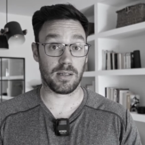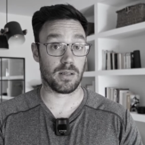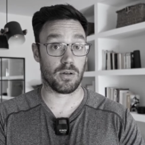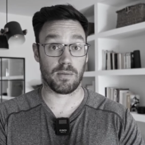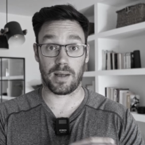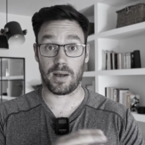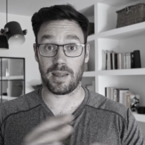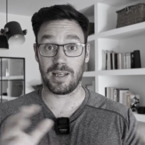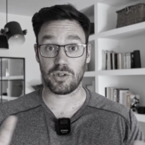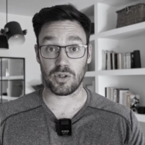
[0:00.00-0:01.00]
no me ha
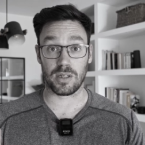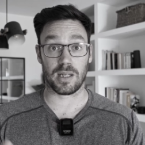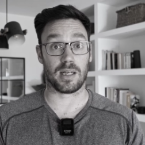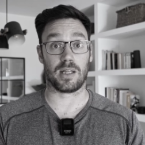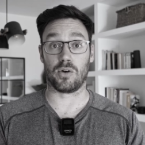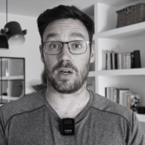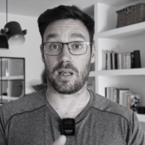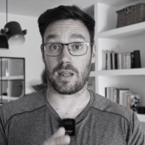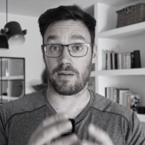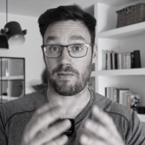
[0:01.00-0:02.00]
dicho ni que tengo que
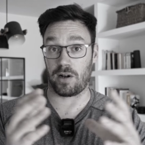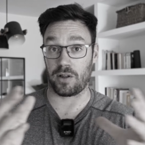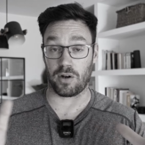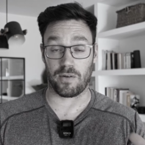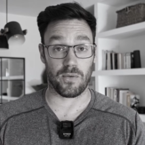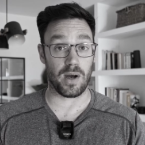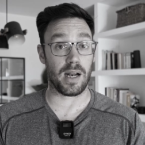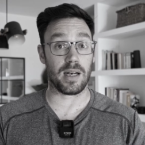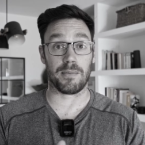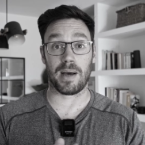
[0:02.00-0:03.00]
hacer valoraciones
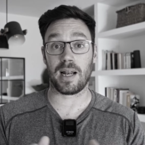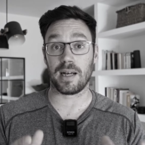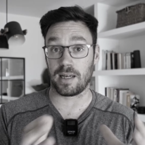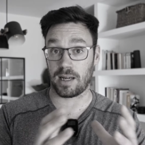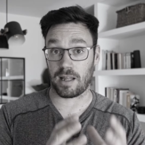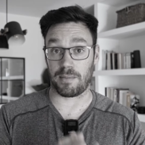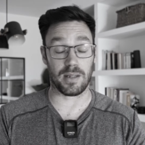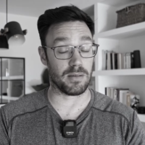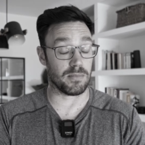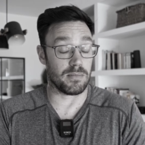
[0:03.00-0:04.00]
buenas, ni malas, ni nada.
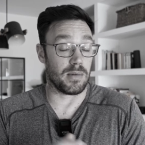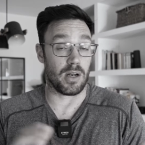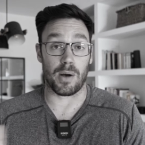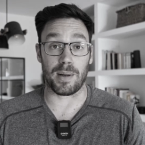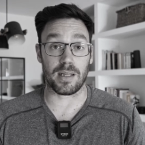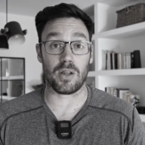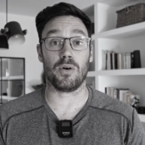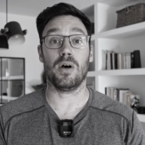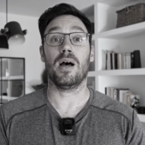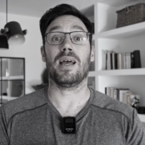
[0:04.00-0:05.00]
Me lo ha
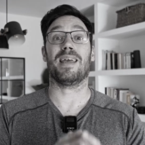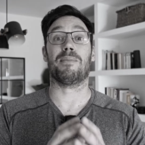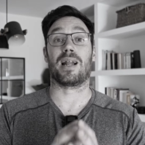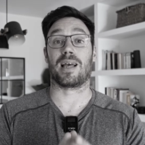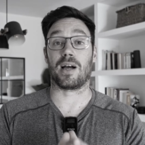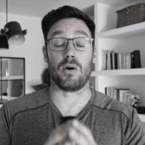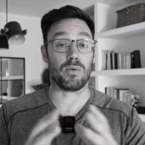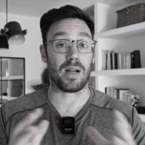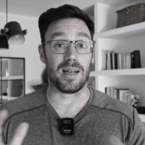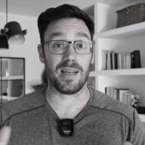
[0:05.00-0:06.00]
mandado y para que haga
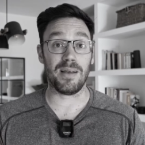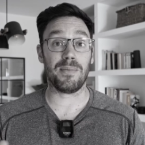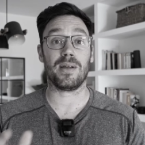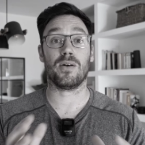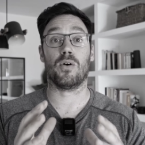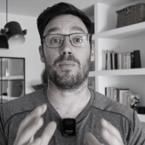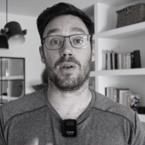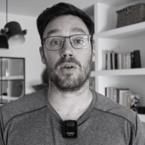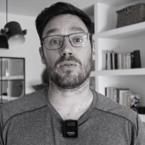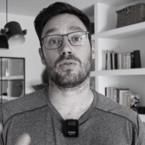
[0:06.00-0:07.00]
una libre
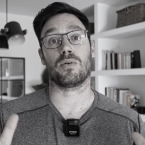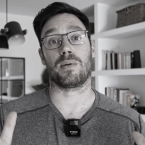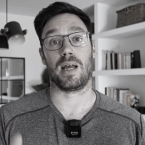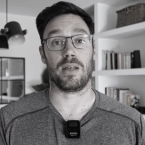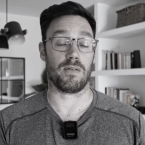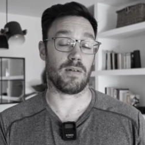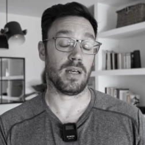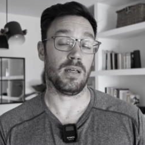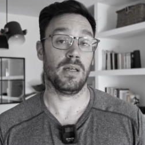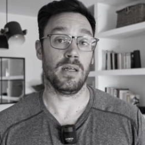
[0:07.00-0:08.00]
opinión sobre ello,
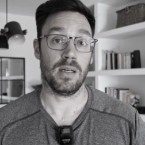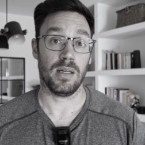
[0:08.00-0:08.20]
¿vale?